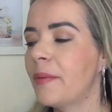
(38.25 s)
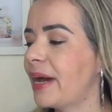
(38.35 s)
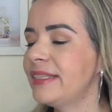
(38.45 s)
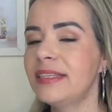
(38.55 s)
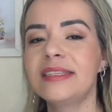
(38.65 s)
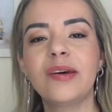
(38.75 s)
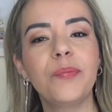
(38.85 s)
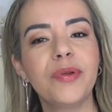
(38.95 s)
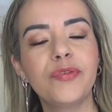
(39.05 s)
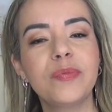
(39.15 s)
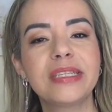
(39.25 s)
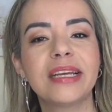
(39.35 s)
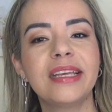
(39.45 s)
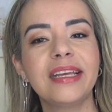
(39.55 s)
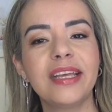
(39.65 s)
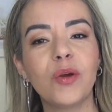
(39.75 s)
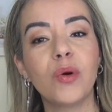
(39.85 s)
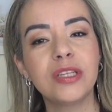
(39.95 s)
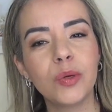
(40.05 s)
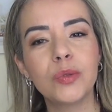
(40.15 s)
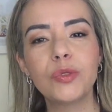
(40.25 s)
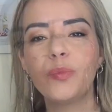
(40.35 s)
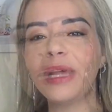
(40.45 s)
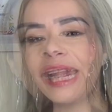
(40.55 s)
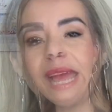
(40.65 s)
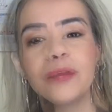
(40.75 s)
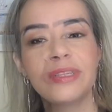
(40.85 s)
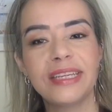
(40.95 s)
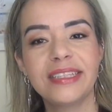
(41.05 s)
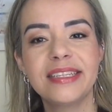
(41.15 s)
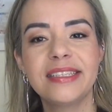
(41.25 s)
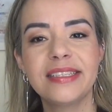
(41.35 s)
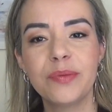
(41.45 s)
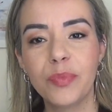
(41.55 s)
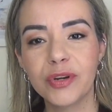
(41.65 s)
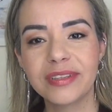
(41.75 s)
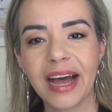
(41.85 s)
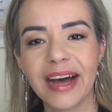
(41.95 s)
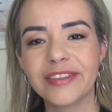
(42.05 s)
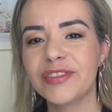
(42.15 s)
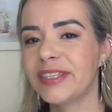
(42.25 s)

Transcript: Mas esses são perfumes aqui que quando eu uso me, lembro sim desses importados.